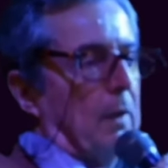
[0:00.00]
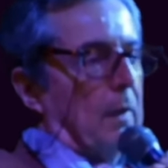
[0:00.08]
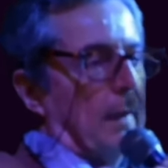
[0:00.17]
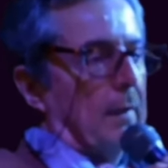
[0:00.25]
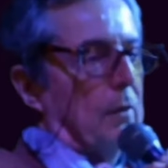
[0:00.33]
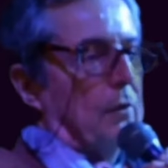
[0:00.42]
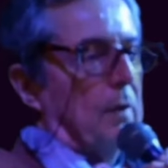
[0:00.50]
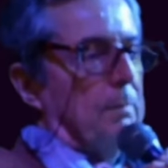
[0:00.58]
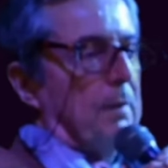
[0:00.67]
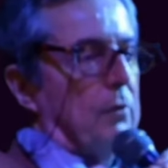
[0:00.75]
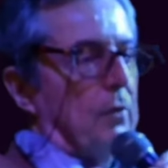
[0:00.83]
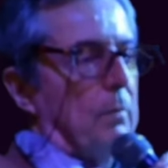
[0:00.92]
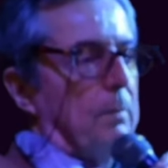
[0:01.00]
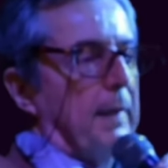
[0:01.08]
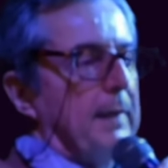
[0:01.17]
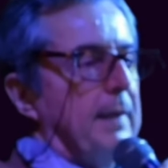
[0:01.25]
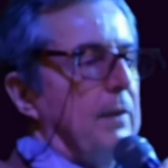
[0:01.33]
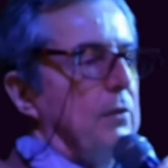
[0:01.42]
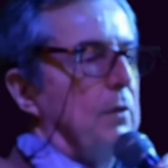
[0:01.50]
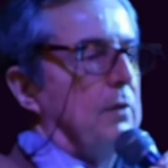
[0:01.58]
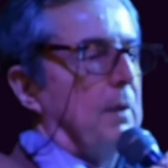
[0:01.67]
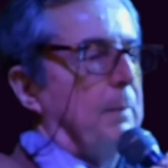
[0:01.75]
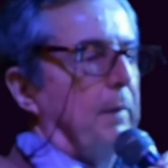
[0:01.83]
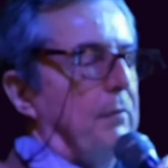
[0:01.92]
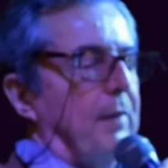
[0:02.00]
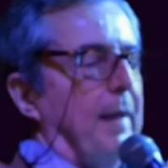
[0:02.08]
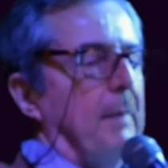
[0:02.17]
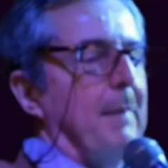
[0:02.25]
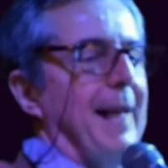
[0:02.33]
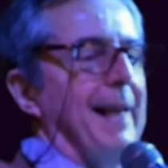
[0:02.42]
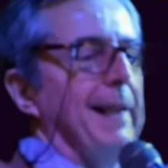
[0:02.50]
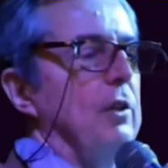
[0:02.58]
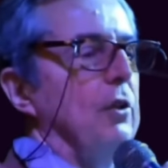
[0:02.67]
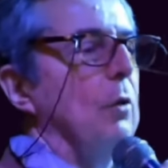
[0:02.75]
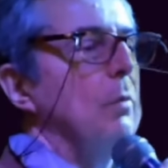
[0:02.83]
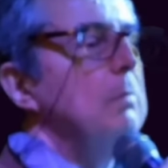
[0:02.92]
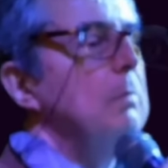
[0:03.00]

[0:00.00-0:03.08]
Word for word: hanno sempre solo preteso di saper fare meglio